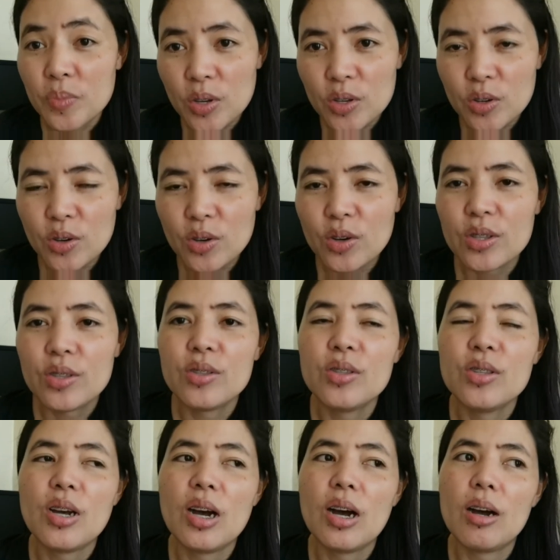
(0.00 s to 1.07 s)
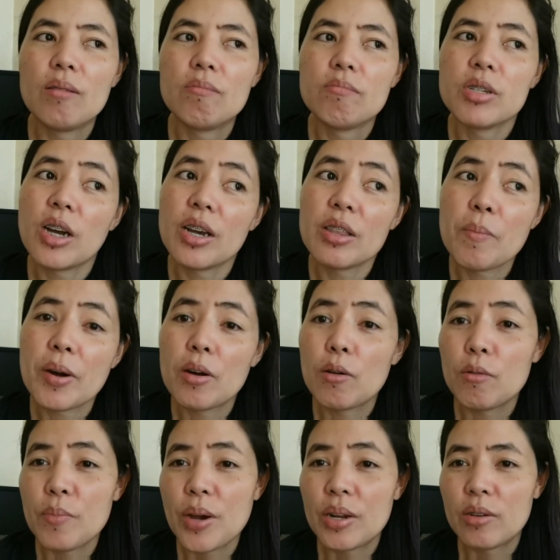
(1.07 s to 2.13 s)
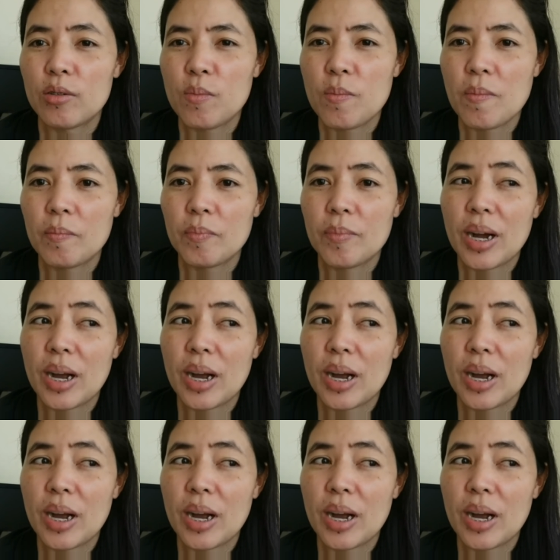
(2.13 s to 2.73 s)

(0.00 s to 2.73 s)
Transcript: yun, um, tsaka hindi pa rin ako pwedeng gum